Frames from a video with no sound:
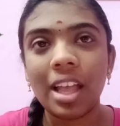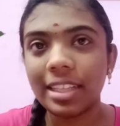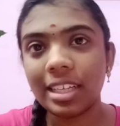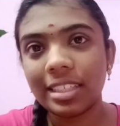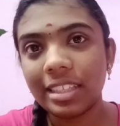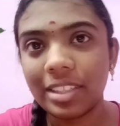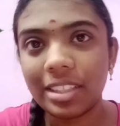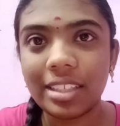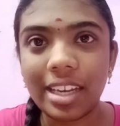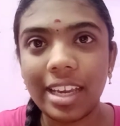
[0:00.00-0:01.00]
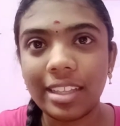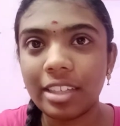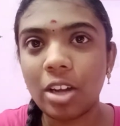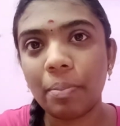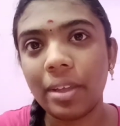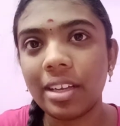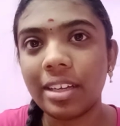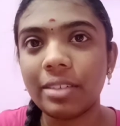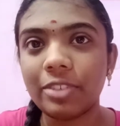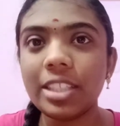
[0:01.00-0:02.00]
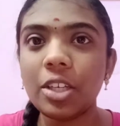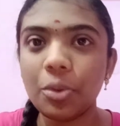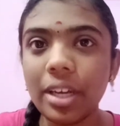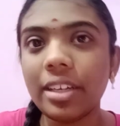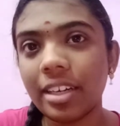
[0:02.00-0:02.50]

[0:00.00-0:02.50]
அதுக்காகத்தான் வந்து சரி இந்த டாப்பிக் ஃபஸ்ட் யூனியன்